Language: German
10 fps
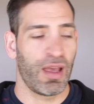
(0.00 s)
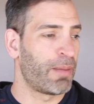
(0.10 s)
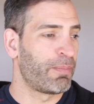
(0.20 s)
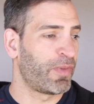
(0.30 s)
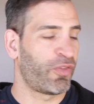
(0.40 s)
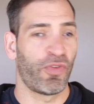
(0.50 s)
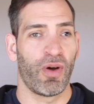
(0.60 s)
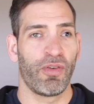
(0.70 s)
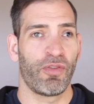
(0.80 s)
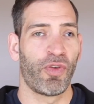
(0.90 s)
ähm,
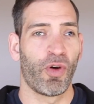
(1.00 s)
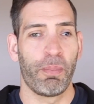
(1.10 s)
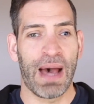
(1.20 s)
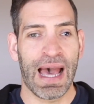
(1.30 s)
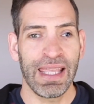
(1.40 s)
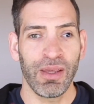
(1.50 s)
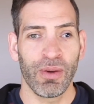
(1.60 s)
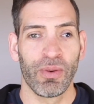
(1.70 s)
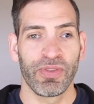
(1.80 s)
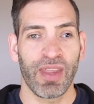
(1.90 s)
vor, vorbei
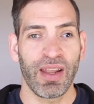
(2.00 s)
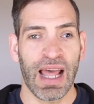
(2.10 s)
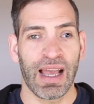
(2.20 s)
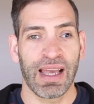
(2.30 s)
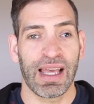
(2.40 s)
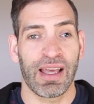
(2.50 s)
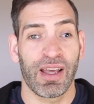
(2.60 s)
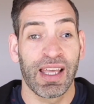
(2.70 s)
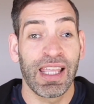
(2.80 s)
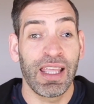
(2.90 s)
und dann
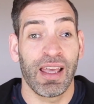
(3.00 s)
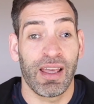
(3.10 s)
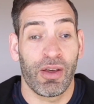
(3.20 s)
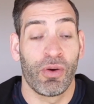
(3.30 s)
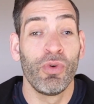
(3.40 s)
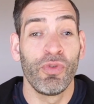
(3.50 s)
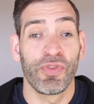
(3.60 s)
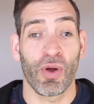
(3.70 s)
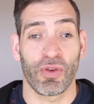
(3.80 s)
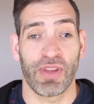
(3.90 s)

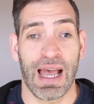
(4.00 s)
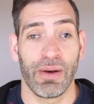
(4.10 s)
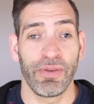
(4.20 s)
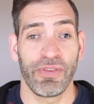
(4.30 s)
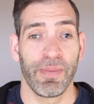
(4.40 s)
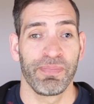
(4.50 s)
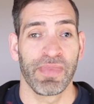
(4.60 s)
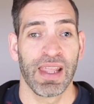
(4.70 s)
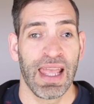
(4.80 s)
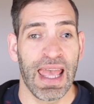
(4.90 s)
ruft Gott aus,
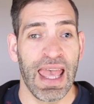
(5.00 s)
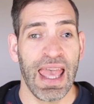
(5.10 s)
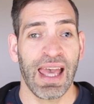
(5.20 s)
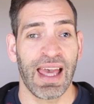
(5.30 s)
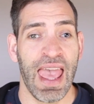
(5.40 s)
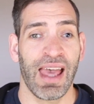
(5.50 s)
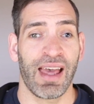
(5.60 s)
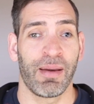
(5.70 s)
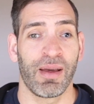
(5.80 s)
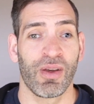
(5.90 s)
Herr,
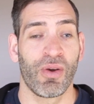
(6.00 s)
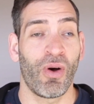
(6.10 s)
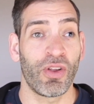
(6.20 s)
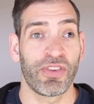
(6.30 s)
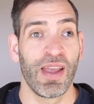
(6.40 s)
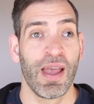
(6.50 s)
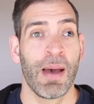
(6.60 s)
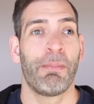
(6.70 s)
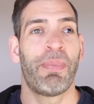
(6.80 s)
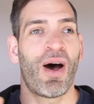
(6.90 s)
Herr, Gott,
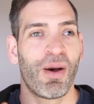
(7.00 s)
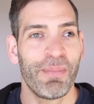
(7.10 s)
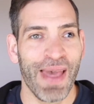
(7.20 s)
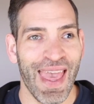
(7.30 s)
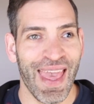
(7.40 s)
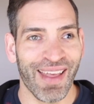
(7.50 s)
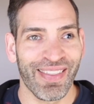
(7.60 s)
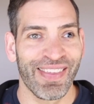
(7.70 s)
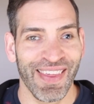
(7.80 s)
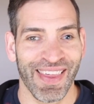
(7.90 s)

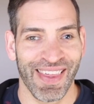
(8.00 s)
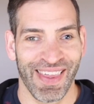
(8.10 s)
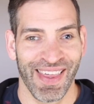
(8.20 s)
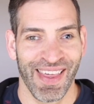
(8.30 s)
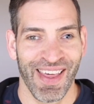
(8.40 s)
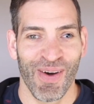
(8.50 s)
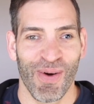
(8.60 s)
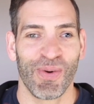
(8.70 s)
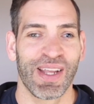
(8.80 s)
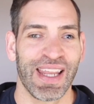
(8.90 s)
barmherzig
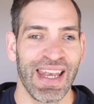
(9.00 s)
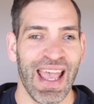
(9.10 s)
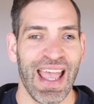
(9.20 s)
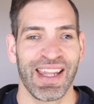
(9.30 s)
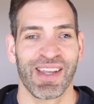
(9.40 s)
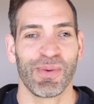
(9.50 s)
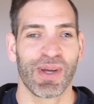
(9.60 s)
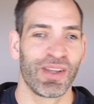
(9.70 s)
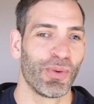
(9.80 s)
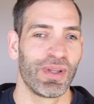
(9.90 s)
und gnädig
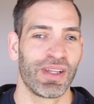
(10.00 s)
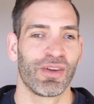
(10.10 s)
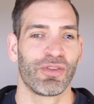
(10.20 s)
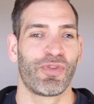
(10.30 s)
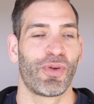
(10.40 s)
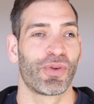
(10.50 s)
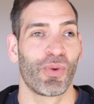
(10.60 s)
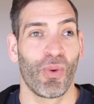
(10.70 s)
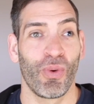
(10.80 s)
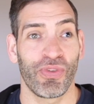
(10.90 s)
und geduldig und von
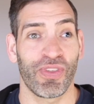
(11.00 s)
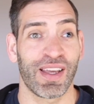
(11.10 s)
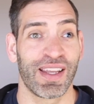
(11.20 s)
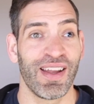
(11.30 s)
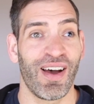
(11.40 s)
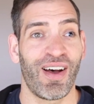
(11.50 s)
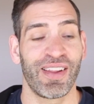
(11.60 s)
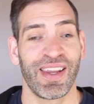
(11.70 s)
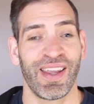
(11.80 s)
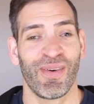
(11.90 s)
großer
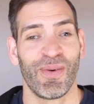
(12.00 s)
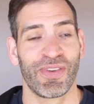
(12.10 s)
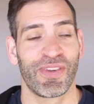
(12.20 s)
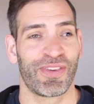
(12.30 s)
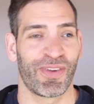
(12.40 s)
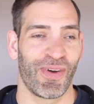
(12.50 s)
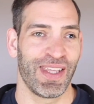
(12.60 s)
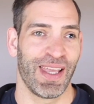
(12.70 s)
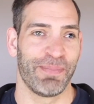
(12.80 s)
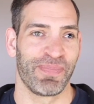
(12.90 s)
Gnade und
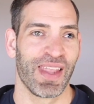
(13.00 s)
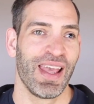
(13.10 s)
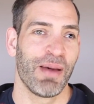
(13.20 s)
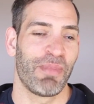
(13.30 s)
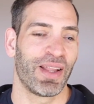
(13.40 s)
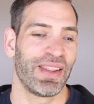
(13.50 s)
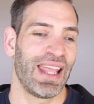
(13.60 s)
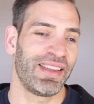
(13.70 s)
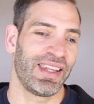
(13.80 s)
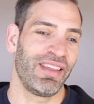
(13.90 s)
Treue. Man
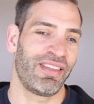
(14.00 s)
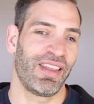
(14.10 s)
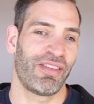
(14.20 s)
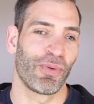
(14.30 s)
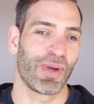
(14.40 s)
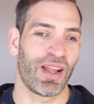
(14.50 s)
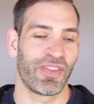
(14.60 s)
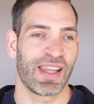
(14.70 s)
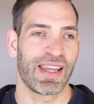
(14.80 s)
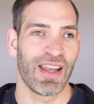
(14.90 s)
nennt dies die
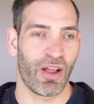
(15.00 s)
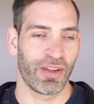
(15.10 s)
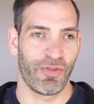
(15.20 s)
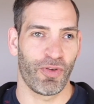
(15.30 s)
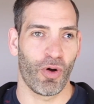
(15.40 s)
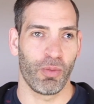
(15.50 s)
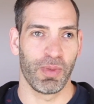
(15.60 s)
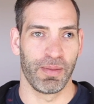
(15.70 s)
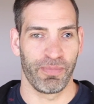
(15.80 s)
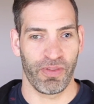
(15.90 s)
sogenannte
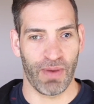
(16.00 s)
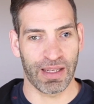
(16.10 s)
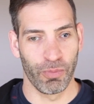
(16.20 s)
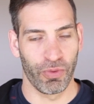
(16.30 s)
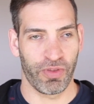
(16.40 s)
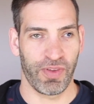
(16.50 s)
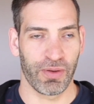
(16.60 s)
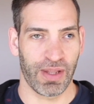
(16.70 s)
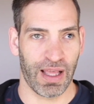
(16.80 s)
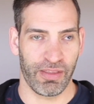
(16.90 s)
Gnadenformel, 2. Mose
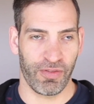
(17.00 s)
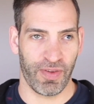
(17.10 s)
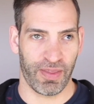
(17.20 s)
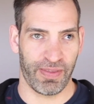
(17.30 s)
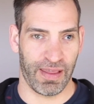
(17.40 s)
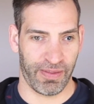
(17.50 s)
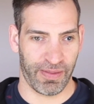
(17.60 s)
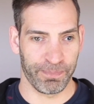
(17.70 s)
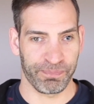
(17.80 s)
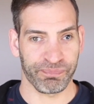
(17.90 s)
34, Vers
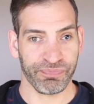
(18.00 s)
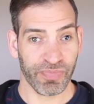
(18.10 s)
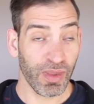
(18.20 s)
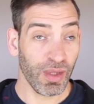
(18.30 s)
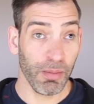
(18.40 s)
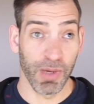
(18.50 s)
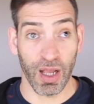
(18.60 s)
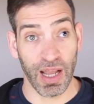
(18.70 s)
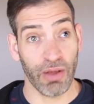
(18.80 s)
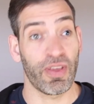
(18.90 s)
6. Man
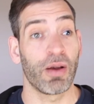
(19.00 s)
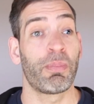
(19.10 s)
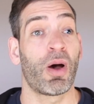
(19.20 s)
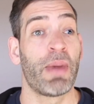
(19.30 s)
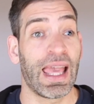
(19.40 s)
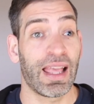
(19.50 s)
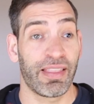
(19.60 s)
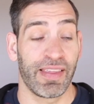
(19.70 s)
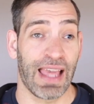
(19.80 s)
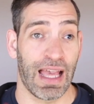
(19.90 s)
kann auch sagen
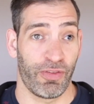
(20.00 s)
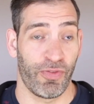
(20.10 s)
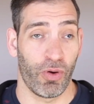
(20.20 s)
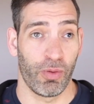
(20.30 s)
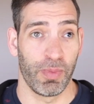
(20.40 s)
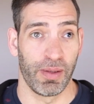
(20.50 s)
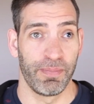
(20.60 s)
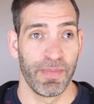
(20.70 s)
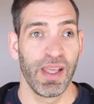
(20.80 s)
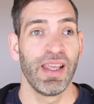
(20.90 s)
Barmherzigkeitsformel.
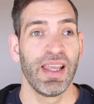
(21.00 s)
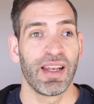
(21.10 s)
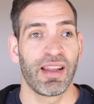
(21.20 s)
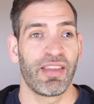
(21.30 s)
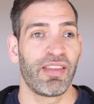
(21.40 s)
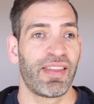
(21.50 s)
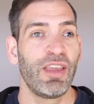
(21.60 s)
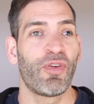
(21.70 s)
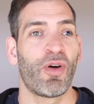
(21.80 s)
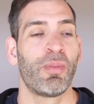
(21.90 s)
Das ist
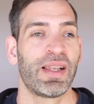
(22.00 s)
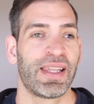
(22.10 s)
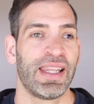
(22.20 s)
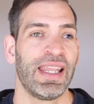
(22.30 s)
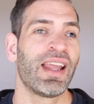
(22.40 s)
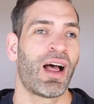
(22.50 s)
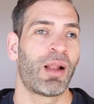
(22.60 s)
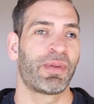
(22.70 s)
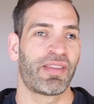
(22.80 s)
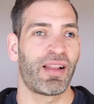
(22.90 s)
die Formel, die
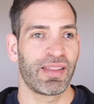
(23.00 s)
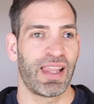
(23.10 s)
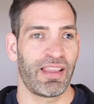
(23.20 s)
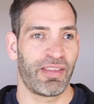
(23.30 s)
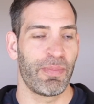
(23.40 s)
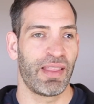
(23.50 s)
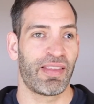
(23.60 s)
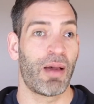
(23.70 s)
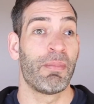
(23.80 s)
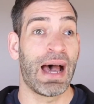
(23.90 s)
innerhalb des Alten
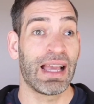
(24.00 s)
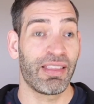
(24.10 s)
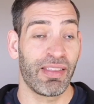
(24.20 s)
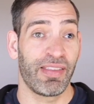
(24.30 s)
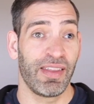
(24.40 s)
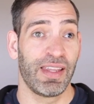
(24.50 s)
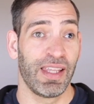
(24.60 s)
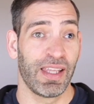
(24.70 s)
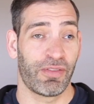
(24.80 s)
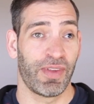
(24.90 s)
Testaments am meisten
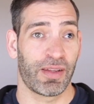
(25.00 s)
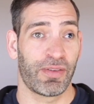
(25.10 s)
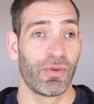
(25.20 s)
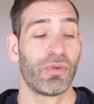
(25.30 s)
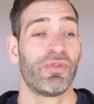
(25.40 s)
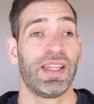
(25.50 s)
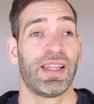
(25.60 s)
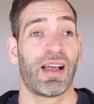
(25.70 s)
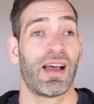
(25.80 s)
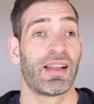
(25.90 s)
zitiert wird und
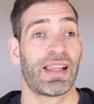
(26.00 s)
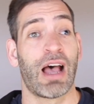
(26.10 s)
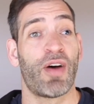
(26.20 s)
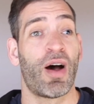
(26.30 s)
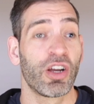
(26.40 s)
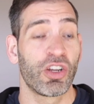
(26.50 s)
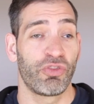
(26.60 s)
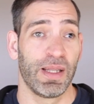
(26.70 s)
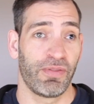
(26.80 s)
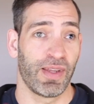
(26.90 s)
wieder darauf
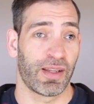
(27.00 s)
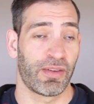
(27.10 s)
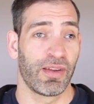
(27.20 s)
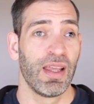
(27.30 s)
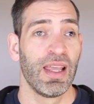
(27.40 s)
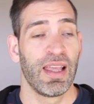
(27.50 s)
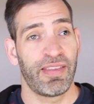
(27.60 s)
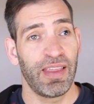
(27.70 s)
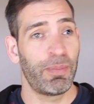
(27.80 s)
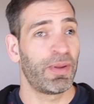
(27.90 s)
angespielt wird.
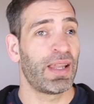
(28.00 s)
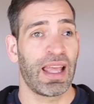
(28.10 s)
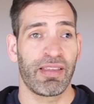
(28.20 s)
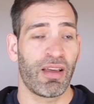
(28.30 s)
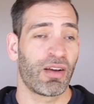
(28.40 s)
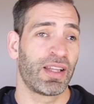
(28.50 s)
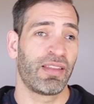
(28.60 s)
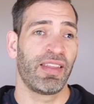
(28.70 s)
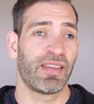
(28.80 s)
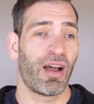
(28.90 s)
Sieben
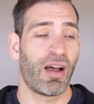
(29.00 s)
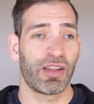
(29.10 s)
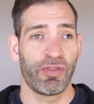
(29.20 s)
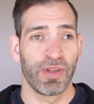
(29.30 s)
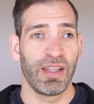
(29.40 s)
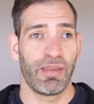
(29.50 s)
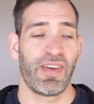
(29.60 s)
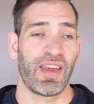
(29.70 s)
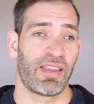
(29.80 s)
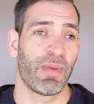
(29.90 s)
exakte Zitate von
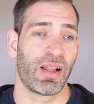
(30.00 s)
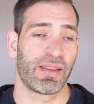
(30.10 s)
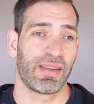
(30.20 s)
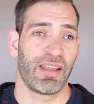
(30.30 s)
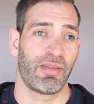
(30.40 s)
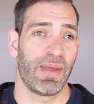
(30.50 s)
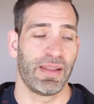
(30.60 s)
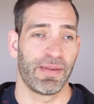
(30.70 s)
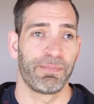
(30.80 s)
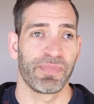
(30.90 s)
diesem Vers im Alten
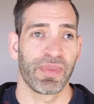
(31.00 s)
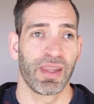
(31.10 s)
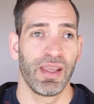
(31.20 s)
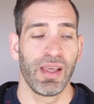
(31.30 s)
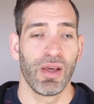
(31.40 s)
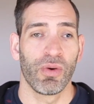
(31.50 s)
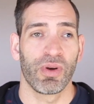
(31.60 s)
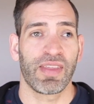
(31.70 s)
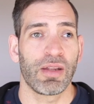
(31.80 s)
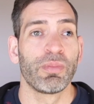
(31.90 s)
Testament.
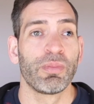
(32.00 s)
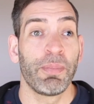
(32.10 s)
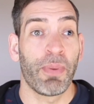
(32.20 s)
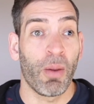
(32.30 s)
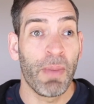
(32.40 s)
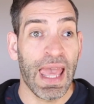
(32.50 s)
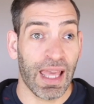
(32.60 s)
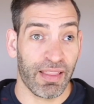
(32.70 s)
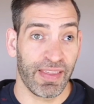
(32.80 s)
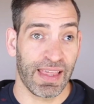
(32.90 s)
Und es geht um die
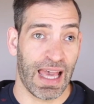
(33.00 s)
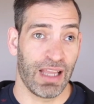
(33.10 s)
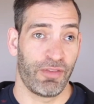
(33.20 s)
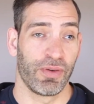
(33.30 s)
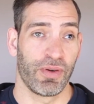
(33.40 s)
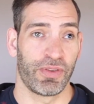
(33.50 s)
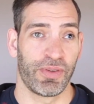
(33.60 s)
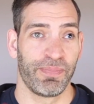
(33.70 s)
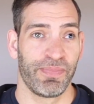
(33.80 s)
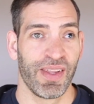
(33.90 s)
Barmherzigkeit von
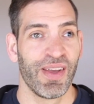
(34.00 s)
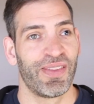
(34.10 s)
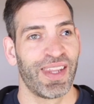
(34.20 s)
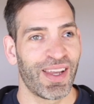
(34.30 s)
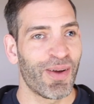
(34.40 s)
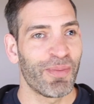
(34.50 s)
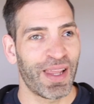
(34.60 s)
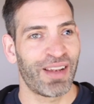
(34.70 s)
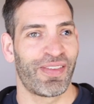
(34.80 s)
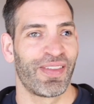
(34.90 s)
Gott. Und hier
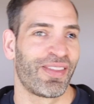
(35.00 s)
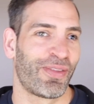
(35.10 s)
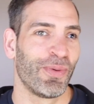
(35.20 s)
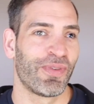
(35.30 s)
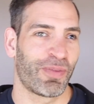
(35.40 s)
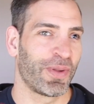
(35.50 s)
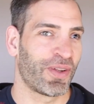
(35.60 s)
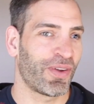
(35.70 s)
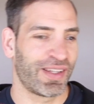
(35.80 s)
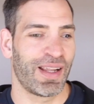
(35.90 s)
kommt etwas hinzu, was
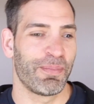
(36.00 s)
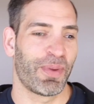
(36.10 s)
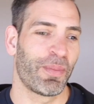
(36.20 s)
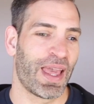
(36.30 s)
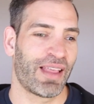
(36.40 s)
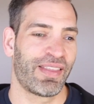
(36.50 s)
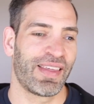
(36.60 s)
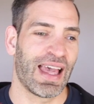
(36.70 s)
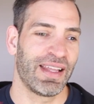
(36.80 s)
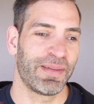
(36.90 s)
bedeutet denn
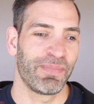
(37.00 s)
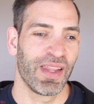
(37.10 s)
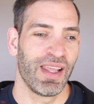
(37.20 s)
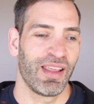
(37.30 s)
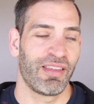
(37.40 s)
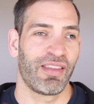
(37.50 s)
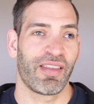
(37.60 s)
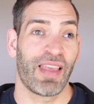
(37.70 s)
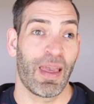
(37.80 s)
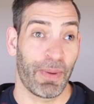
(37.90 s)
Barmherzigkeit? Es ist
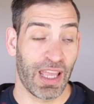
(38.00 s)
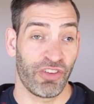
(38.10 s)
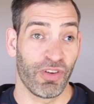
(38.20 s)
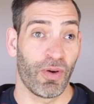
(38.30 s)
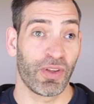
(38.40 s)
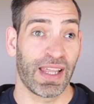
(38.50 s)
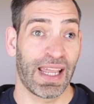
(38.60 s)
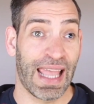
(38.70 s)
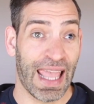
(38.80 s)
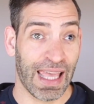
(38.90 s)
das hebräische Wort
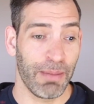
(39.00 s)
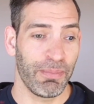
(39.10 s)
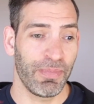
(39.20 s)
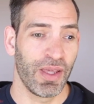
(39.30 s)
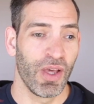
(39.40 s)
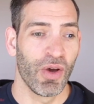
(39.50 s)
Rechem